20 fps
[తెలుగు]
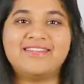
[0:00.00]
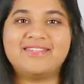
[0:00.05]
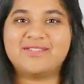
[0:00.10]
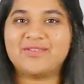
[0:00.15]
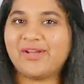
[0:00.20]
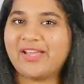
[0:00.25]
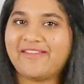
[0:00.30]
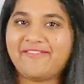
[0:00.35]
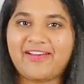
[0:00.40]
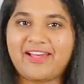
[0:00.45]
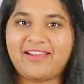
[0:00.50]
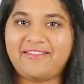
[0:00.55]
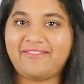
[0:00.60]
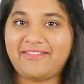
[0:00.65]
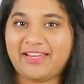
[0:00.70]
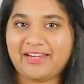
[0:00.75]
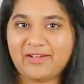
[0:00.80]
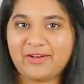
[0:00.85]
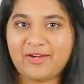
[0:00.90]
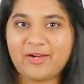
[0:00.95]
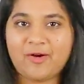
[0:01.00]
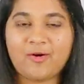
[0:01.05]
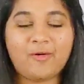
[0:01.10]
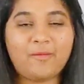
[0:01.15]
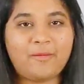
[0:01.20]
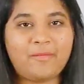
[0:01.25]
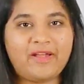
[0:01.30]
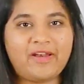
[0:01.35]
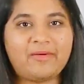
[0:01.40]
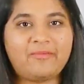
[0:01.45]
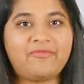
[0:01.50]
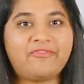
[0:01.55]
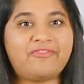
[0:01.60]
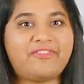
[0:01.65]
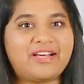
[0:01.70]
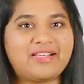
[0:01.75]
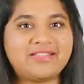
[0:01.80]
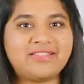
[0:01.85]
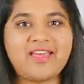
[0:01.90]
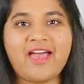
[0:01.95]
సో ఇవాళ వీడియోలో మనం
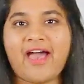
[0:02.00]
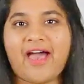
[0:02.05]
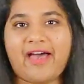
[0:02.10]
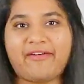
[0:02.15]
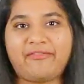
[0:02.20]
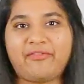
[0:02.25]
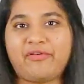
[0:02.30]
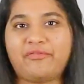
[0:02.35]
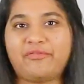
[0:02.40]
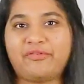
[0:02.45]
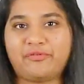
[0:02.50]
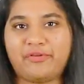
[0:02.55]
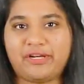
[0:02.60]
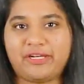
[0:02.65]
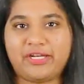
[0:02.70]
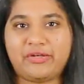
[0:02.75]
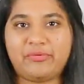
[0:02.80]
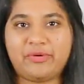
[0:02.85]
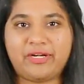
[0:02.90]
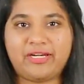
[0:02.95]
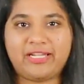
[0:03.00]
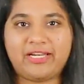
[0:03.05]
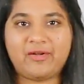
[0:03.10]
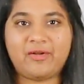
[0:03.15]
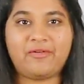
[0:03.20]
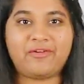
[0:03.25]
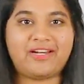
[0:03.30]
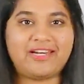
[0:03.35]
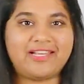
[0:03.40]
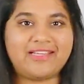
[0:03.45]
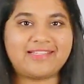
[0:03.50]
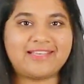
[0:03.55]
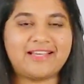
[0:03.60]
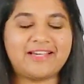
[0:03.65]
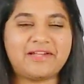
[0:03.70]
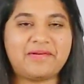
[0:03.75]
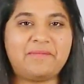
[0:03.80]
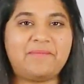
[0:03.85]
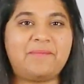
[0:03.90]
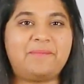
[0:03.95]
ఫస్ట్ హాఫ్ ఆఫ్ ట్వంటీ ట్వంటీలో రిలీజ్
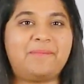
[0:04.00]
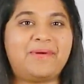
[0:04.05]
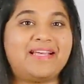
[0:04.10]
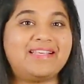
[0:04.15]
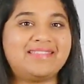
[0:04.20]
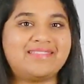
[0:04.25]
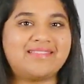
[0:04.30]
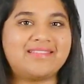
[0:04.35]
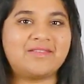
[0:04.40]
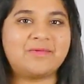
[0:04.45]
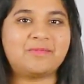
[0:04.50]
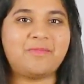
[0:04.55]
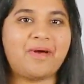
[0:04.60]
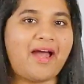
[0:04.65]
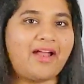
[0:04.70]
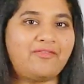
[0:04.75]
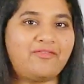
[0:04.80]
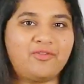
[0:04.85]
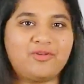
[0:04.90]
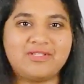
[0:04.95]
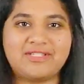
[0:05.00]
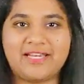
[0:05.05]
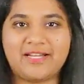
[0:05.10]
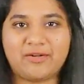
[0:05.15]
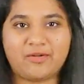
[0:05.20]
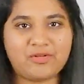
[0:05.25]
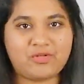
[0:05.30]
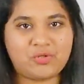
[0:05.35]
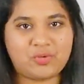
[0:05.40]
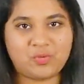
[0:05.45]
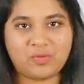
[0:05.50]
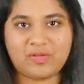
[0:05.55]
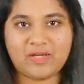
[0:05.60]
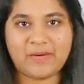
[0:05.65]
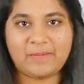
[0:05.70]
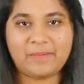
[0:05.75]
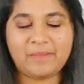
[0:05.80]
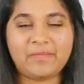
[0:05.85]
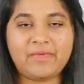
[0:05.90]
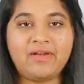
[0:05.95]
అయిన బెస్ట్ స్మార్ట్ ఫోన్స్ ఏంటో
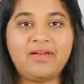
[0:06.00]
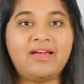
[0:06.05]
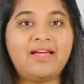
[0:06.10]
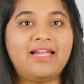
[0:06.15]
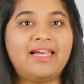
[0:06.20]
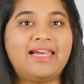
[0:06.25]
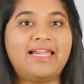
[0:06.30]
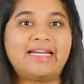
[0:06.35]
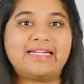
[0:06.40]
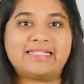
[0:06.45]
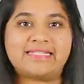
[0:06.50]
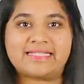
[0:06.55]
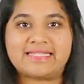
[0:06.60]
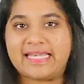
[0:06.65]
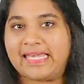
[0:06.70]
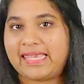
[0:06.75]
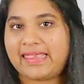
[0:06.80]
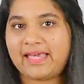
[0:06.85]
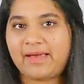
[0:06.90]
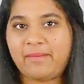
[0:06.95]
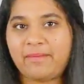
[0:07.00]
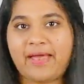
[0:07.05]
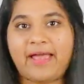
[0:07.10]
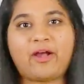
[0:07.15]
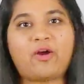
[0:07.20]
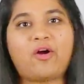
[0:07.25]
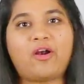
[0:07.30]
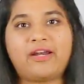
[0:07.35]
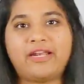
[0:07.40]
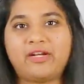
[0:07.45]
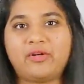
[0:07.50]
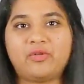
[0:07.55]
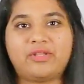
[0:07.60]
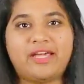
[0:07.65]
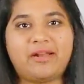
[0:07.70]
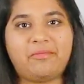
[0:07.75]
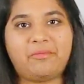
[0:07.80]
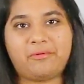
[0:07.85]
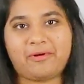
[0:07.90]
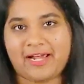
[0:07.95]
చూద్దాం లెట్ సీ దెమ్ అకార్డింగ్ టు
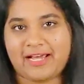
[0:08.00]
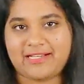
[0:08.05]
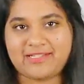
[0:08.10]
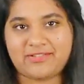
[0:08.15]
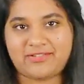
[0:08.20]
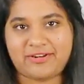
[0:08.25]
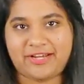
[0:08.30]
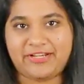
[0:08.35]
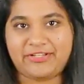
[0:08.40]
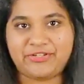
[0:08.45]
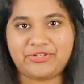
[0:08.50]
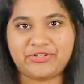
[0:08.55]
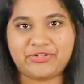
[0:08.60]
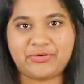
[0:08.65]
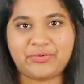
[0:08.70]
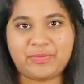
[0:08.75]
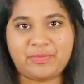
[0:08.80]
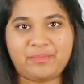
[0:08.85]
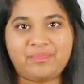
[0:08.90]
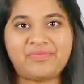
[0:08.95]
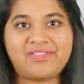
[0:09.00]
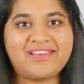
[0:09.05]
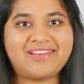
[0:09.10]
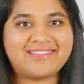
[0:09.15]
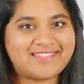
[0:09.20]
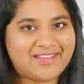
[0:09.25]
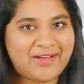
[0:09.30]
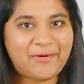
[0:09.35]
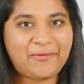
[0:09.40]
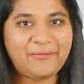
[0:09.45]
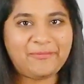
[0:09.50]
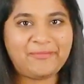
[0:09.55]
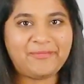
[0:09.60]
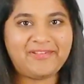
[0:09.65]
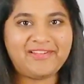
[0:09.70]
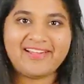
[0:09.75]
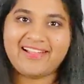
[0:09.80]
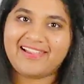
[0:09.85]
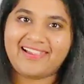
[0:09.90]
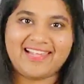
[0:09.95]
దర్ ప్రైస్ రేంజ్ సో
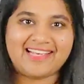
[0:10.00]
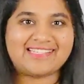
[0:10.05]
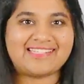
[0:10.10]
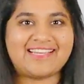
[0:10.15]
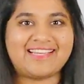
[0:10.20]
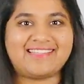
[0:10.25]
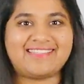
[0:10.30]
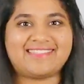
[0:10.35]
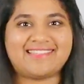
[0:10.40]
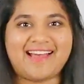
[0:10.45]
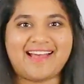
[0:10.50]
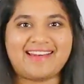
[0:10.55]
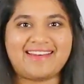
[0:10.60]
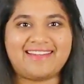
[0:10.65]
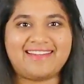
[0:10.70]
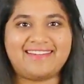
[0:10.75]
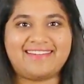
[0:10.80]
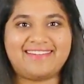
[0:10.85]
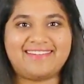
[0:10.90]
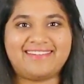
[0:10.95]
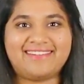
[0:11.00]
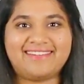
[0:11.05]
లెట్స్ గెట్ స్టార్టెడ్